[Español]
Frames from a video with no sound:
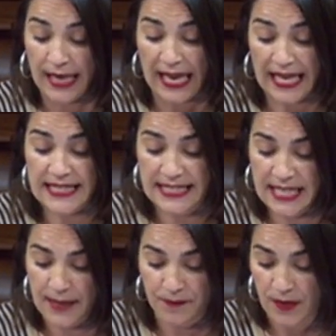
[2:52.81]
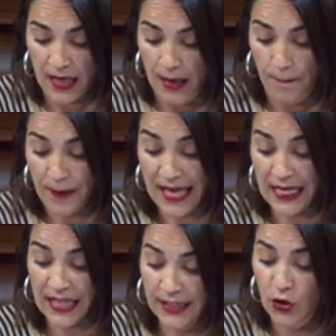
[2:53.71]
Es así, es
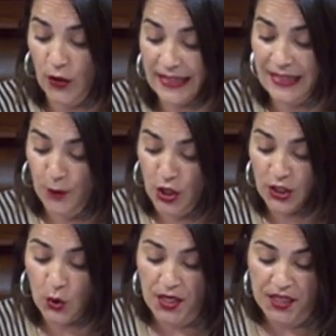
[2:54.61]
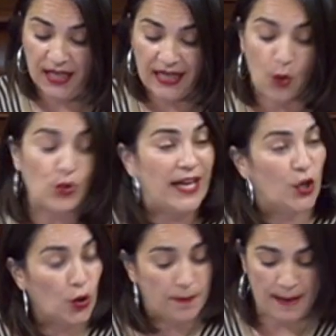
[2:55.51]
cierto que este proyecto encierra una
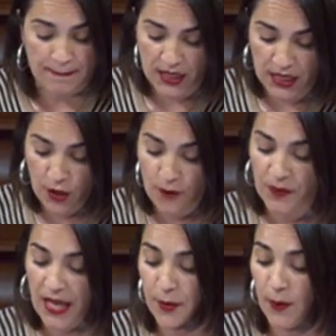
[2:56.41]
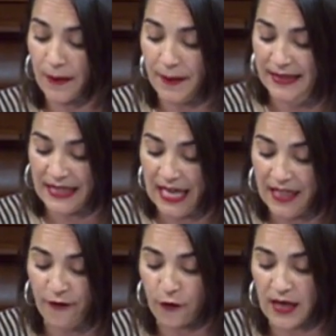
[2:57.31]
enorme ambición que probablemente
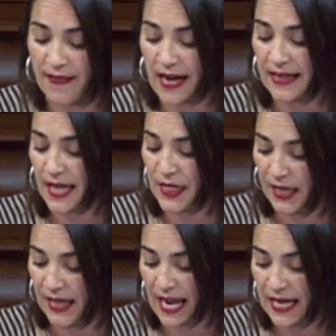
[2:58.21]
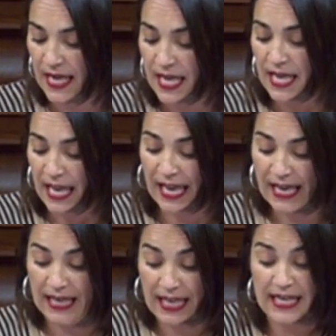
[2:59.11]
quede fuera del alcance real
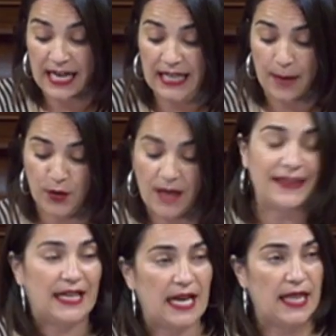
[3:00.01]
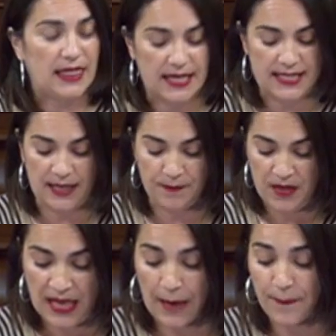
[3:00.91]
eh, en el que pueda materializarse.
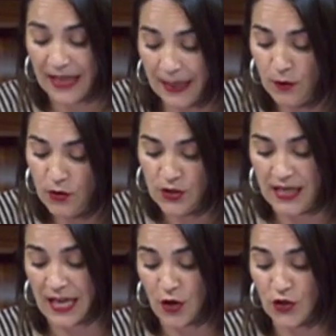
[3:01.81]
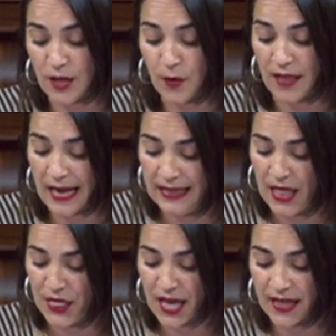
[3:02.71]
Esperemos que no se puedan
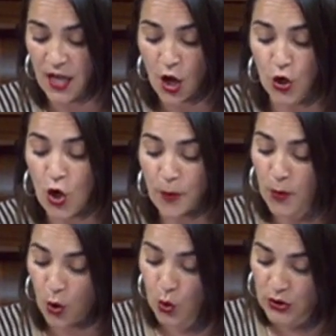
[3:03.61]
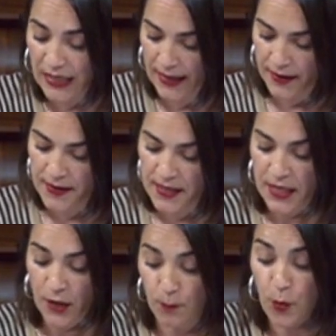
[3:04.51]
alcanzar no por voluntad,
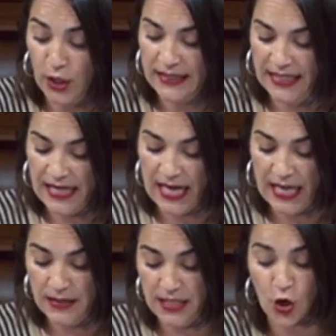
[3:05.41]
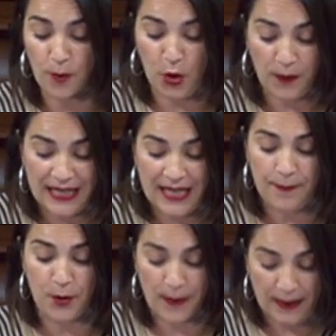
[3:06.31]
política, sino
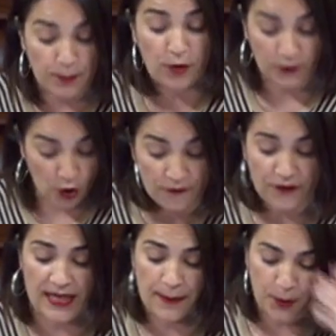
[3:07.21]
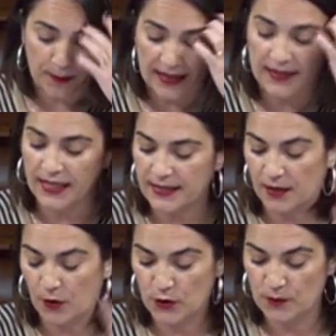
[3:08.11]
con fines
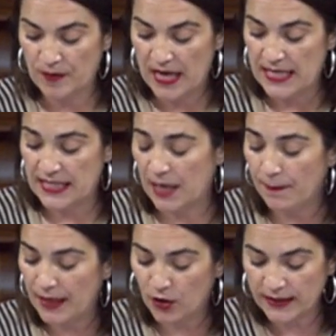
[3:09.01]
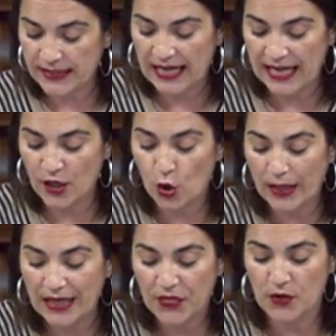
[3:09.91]
propagandísticos. Sin embargo, esta ley no
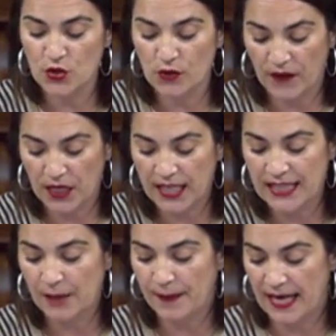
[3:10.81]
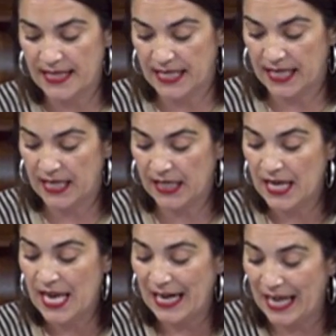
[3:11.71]
es razón suficiente para
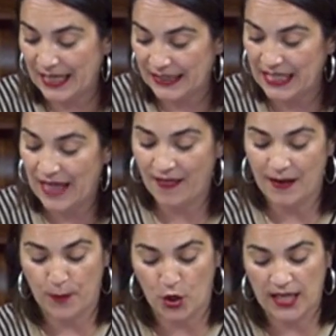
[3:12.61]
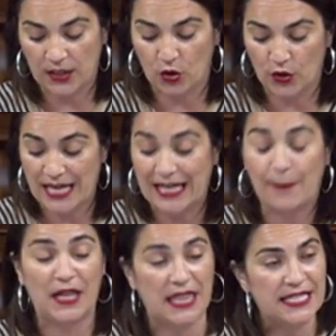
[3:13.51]
exigir la retirada del proyecto, ya que
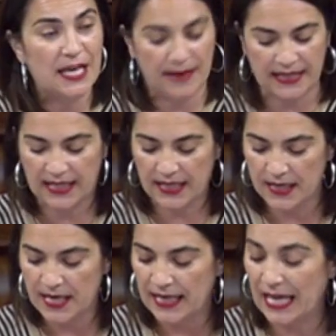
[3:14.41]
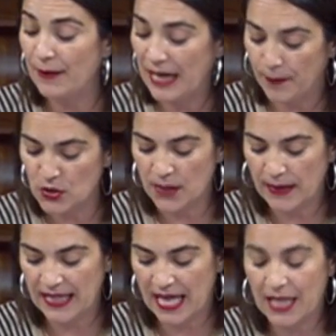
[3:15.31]
precisamente cabe la
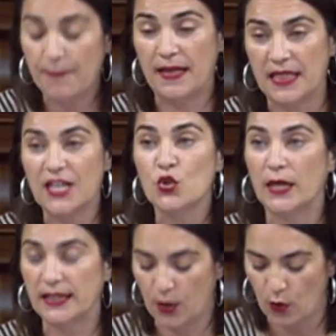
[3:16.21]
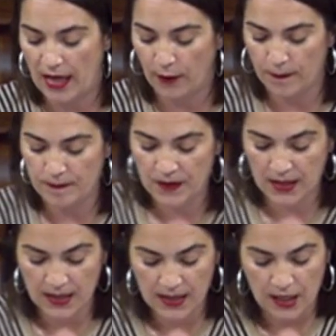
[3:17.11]
posibilidad de enmendar su articulado.
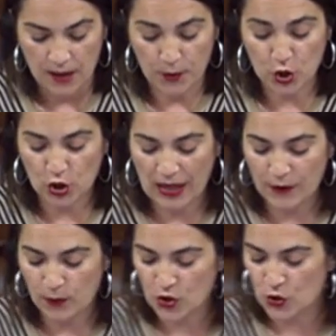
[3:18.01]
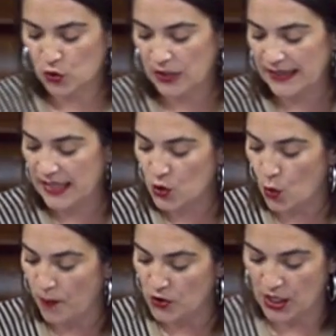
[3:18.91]
Por otro lado, Vox sustenta su
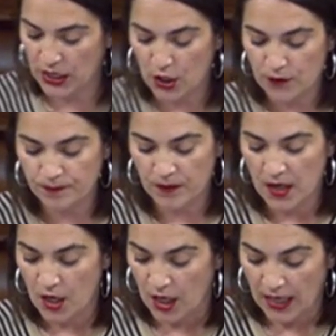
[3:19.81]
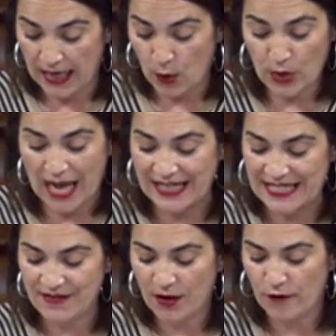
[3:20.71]
oposición en una
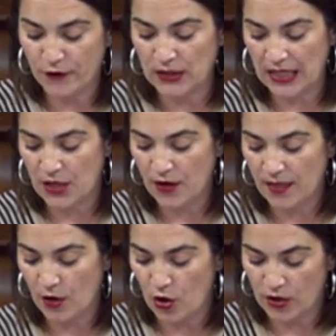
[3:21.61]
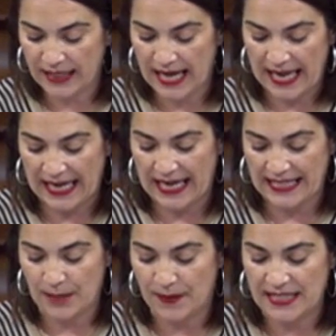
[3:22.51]
agresiva confrontación ideológica en la que
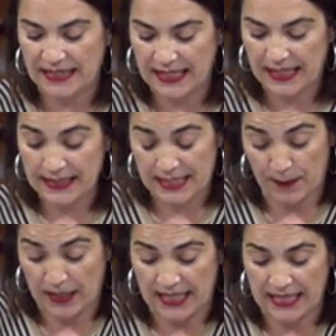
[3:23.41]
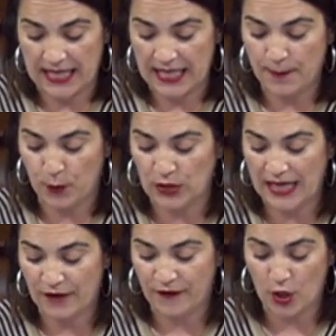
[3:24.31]
se pretende
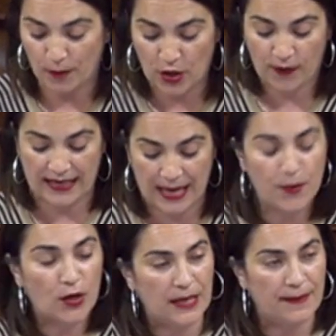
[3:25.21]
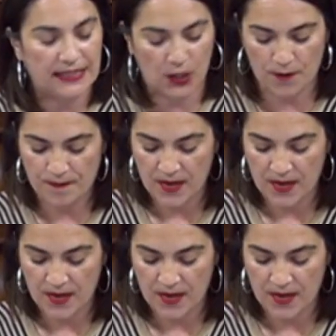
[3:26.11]
imputar el fenómeno del cambio climático